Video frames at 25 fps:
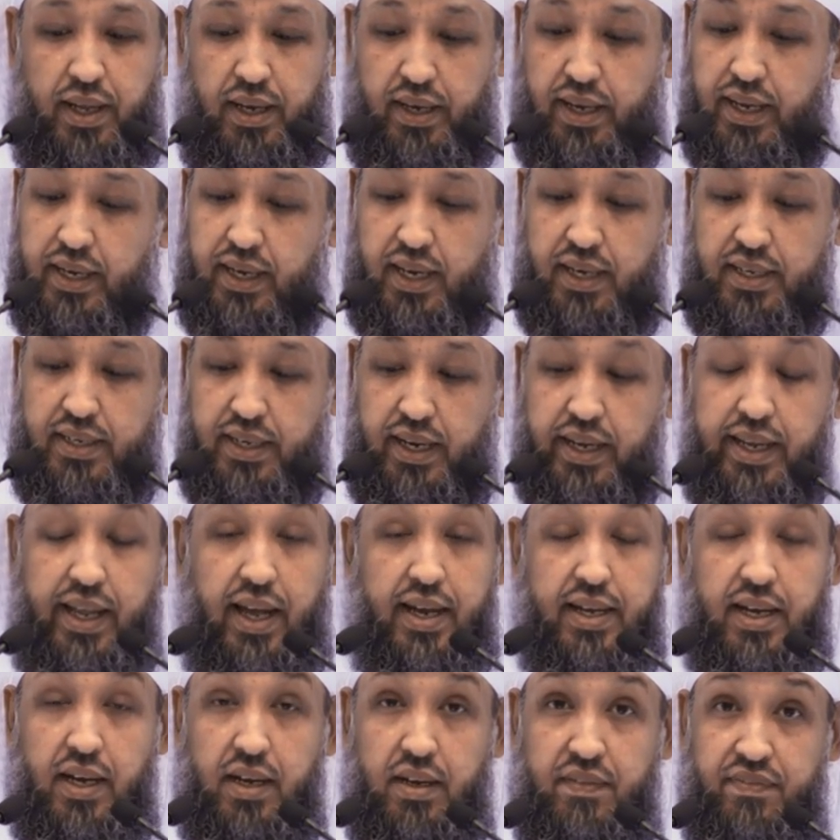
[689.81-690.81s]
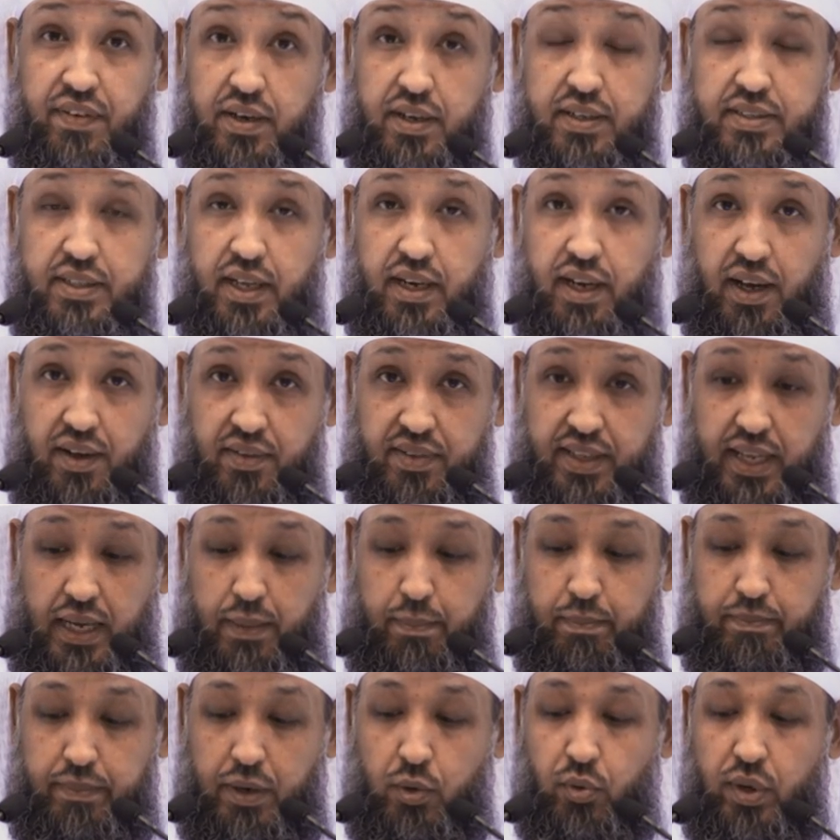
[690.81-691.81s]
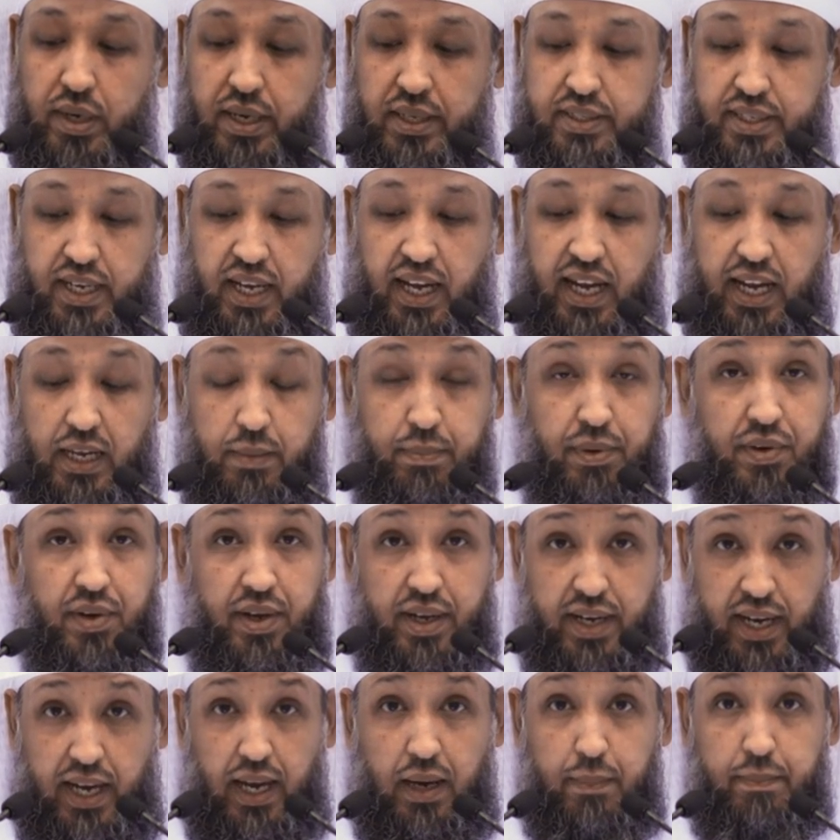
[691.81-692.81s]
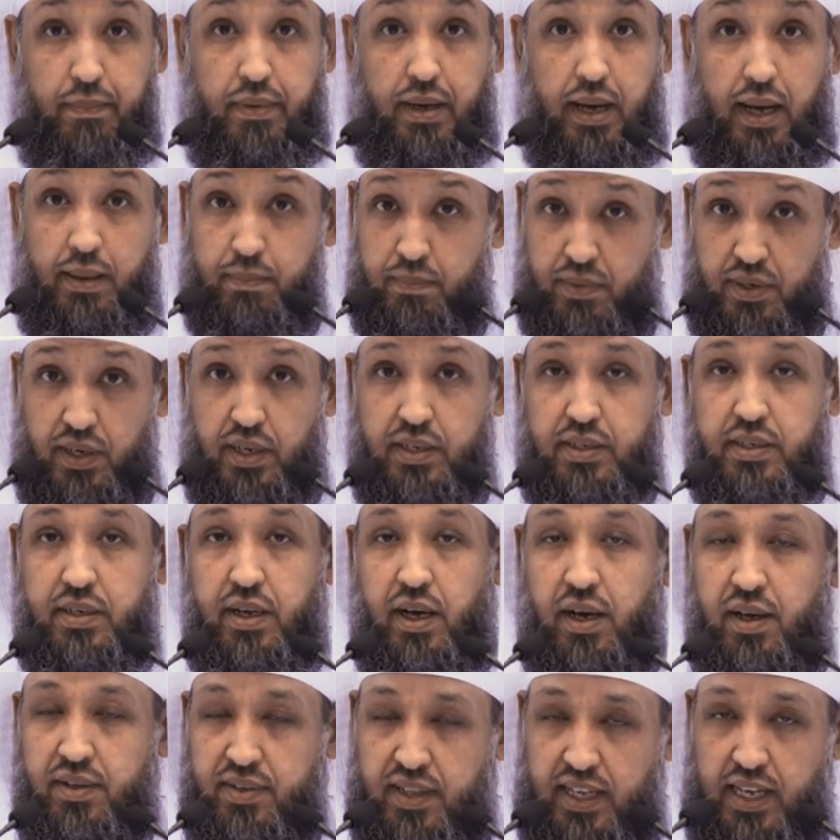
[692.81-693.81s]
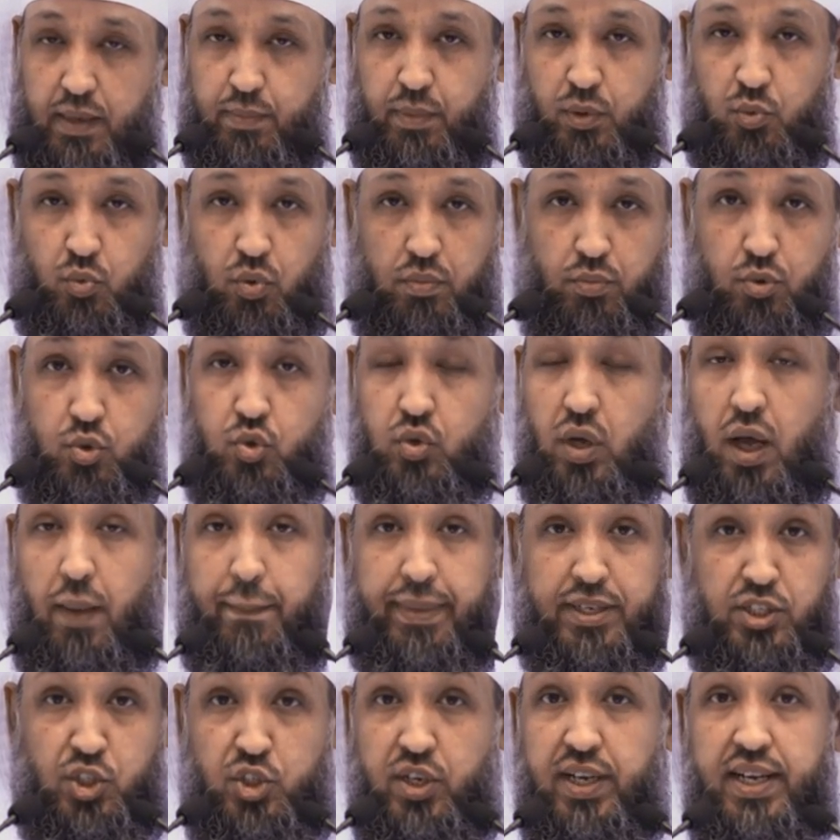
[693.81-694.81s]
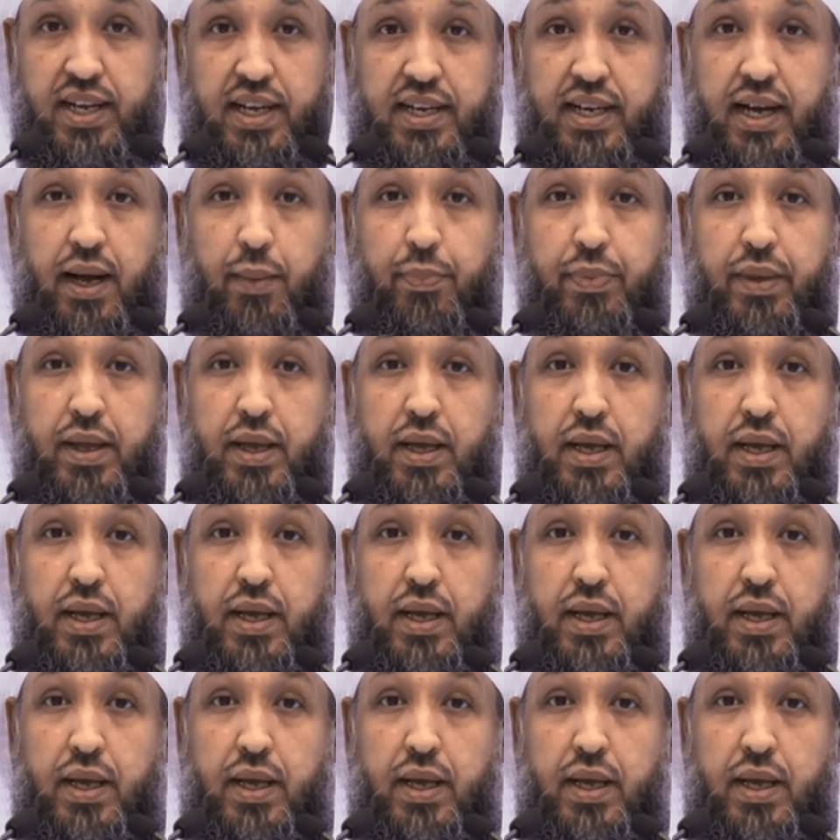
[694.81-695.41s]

لكن كان الفقد العظيم بولده إبراهيم أمرا عظيما ومصابا جللا